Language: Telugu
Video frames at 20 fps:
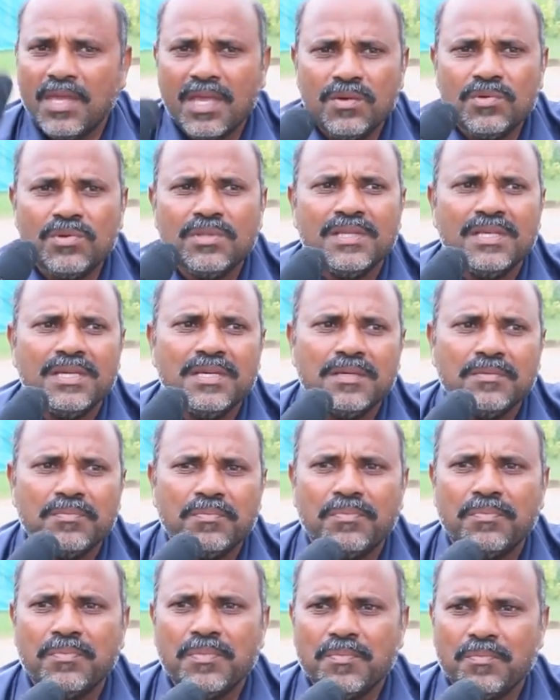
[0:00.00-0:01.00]
ఏముంది
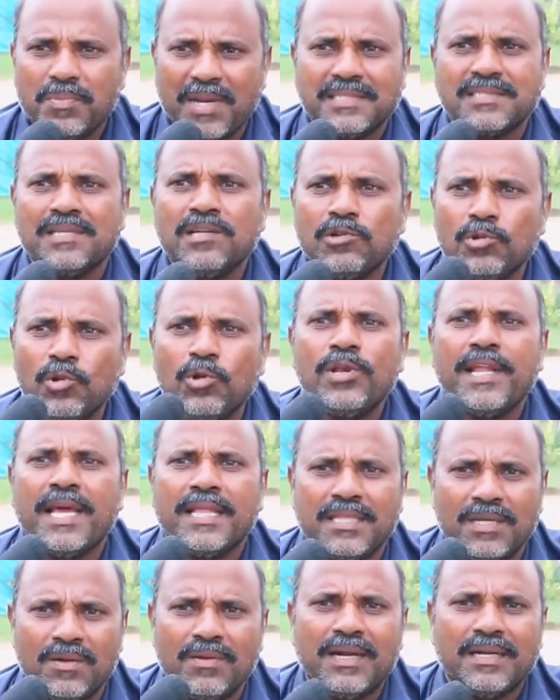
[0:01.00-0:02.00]
ప్రజలకు లోన్లు
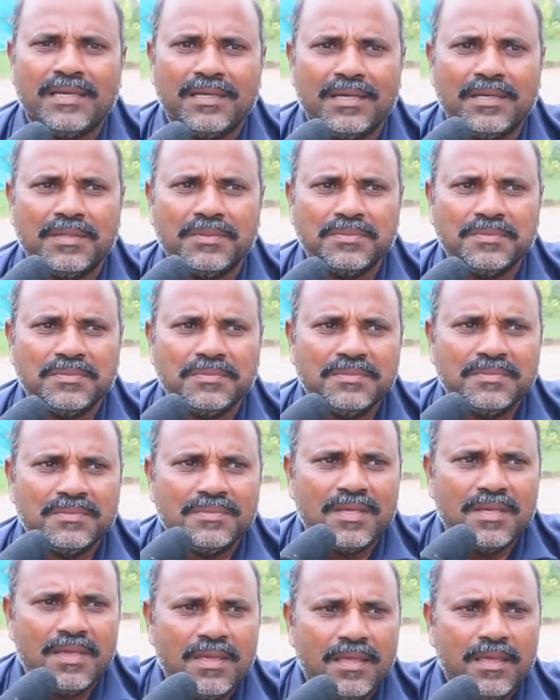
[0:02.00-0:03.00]
వేస్తున్నాం అంటున్నారు
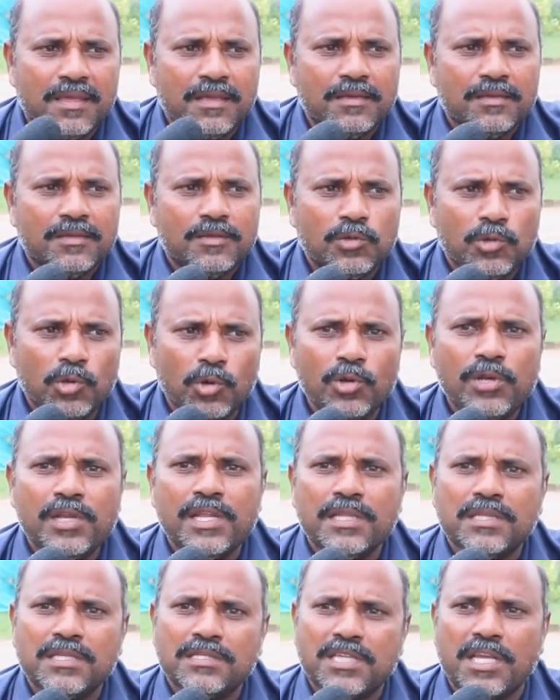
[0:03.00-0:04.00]
లోన్లు
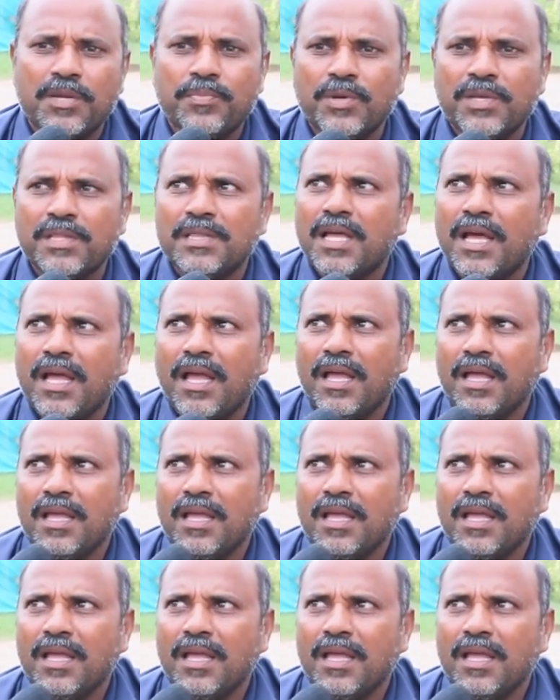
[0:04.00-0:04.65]
ఎత్తే సరిపోయిద్దా